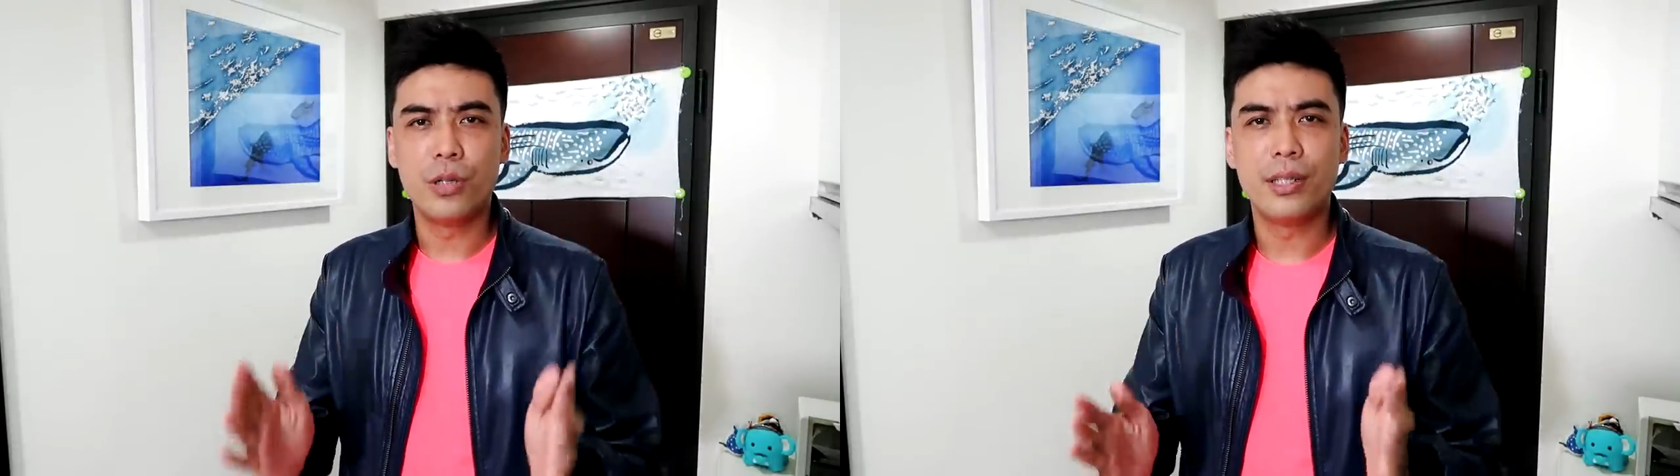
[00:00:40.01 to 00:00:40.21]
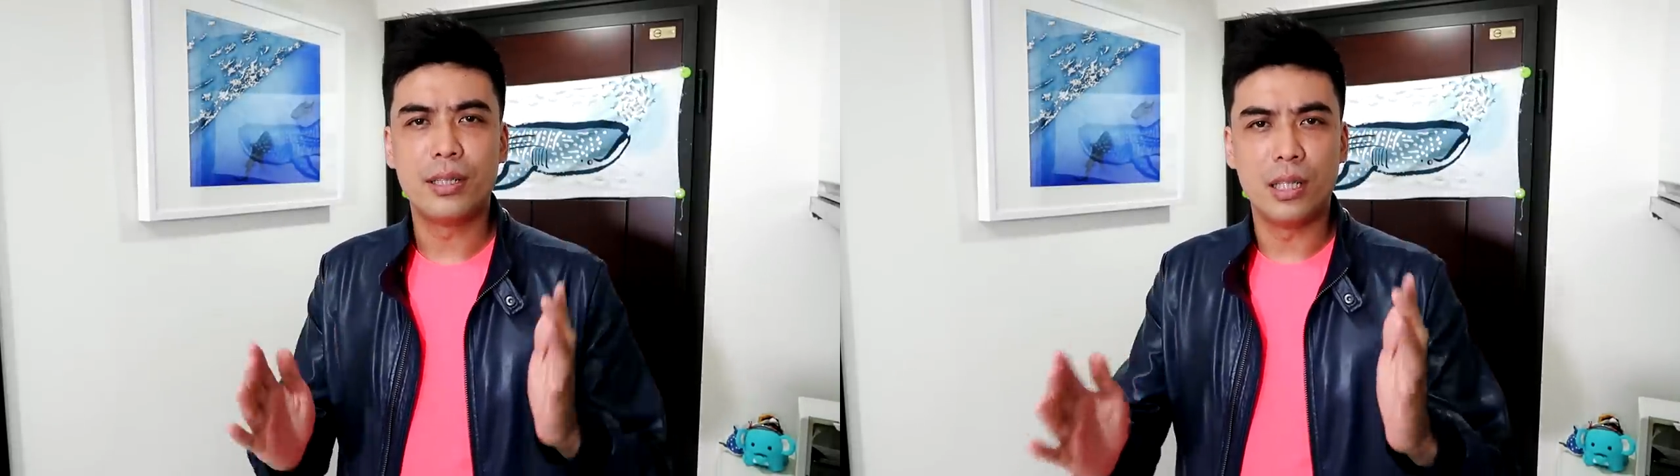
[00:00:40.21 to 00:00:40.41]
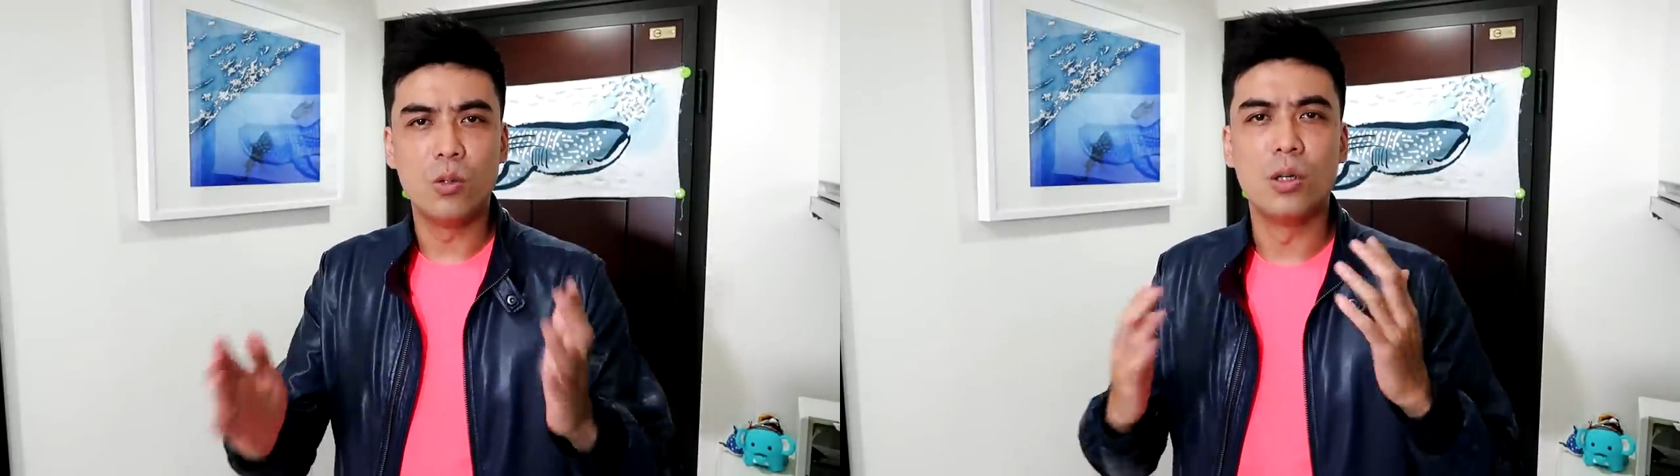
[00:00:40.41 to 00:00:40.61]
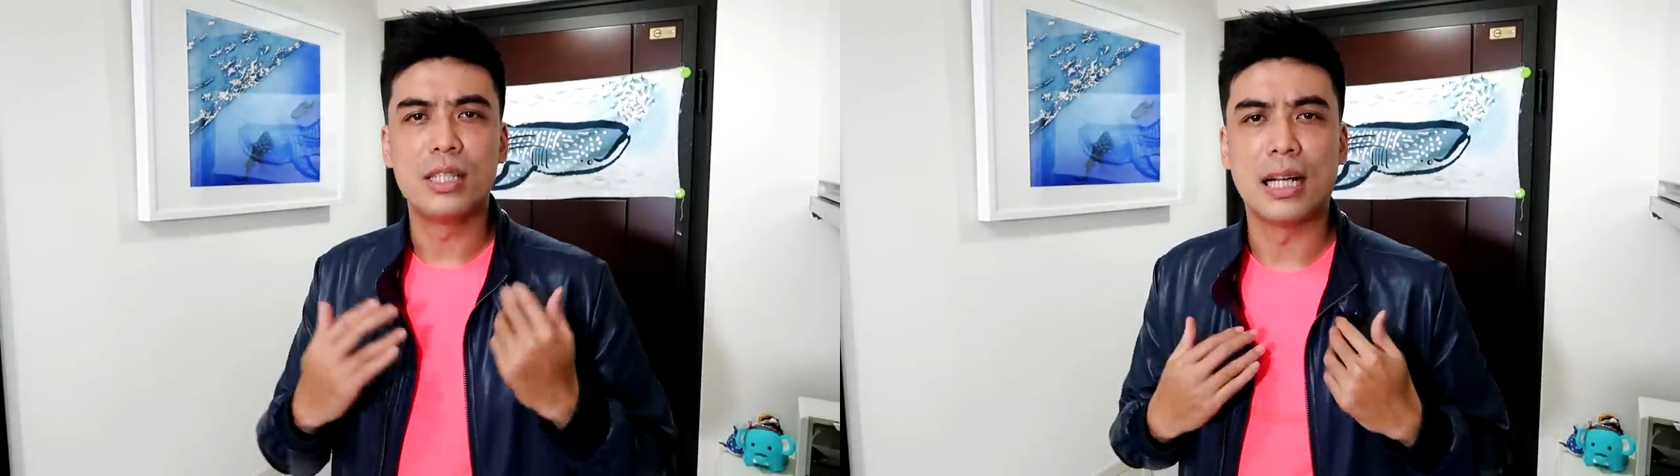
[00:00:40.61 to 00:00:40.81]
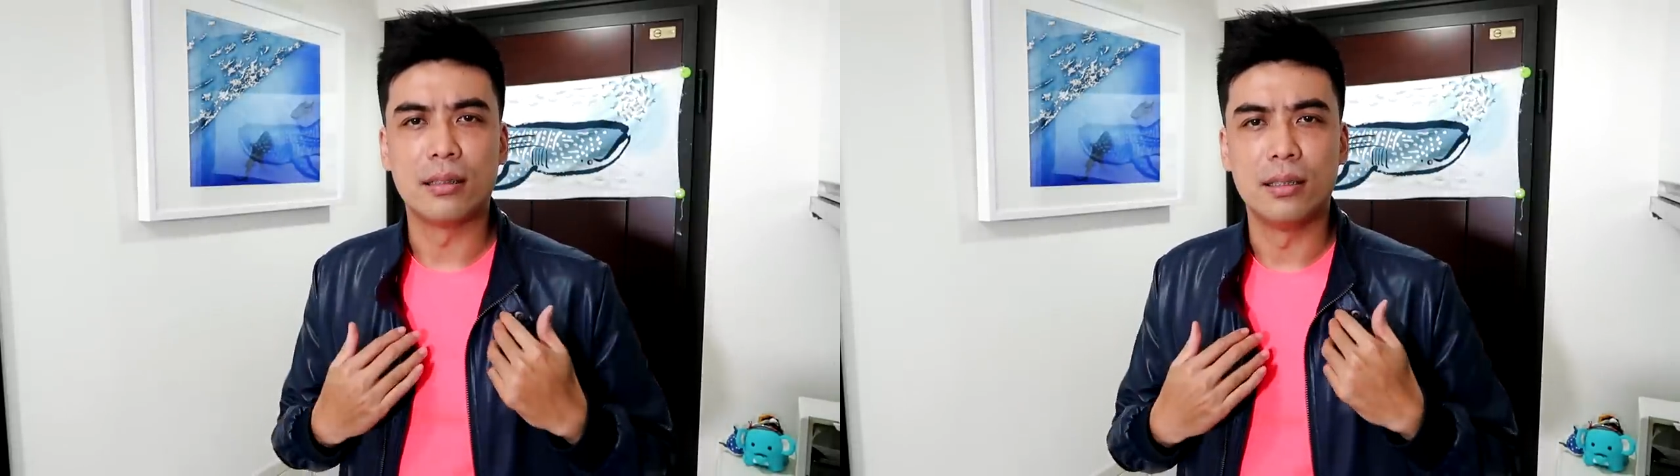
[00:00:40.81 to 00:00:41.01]
愿意听我
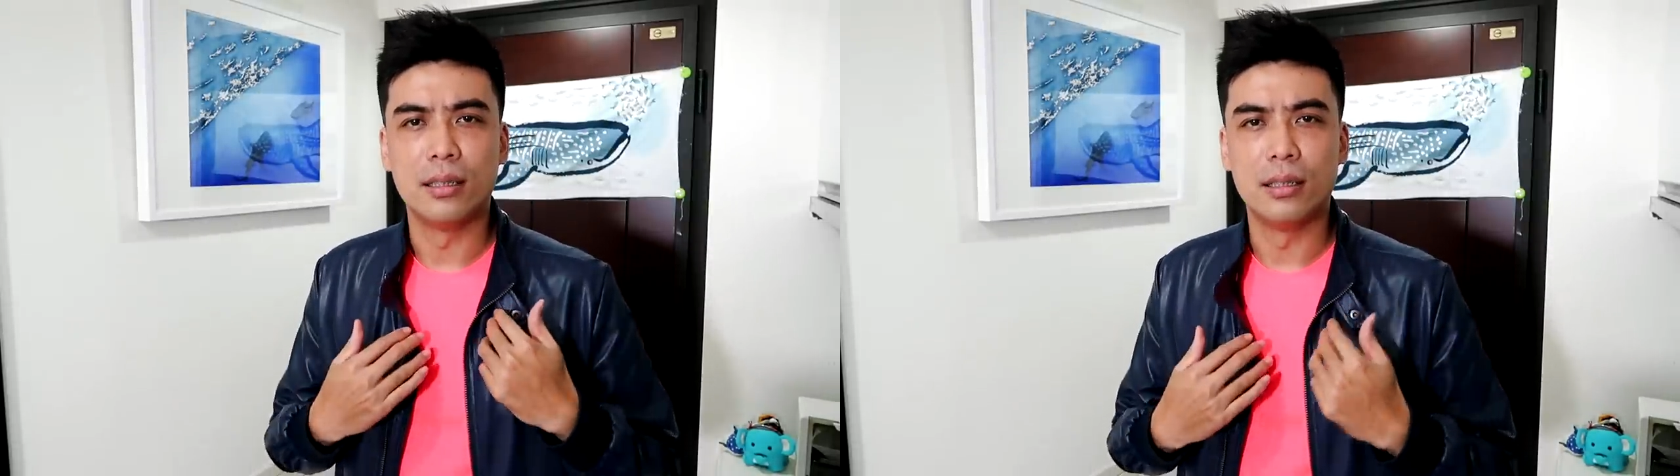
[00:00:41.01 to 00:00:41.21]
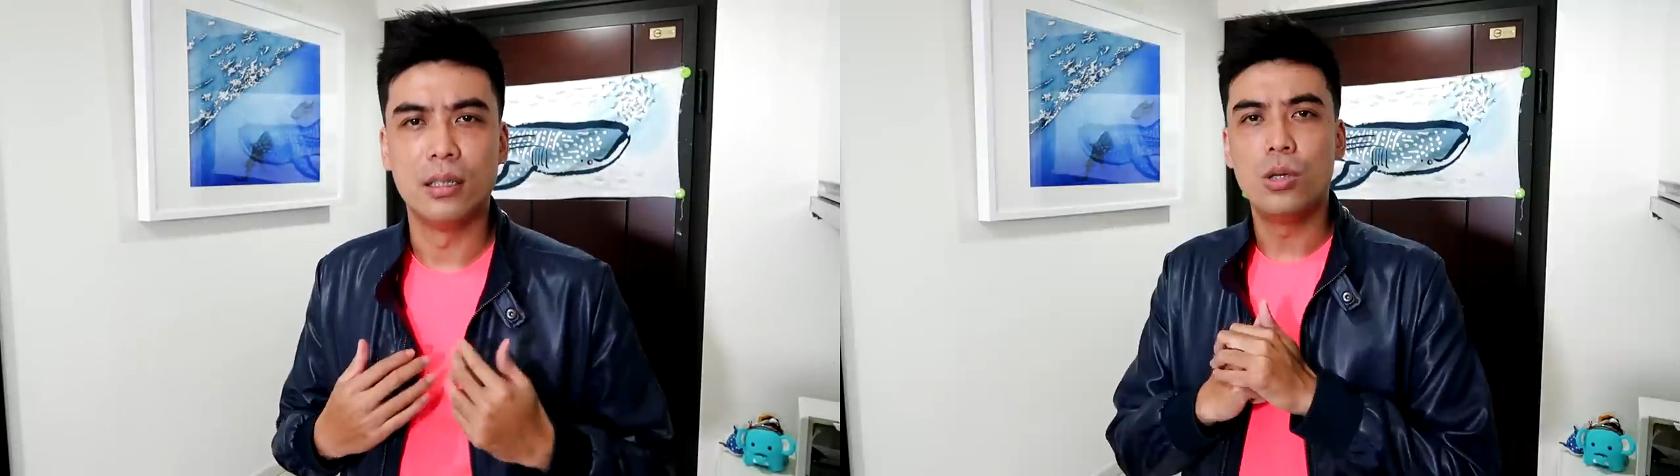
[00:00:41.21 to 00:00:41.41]
讲的呢？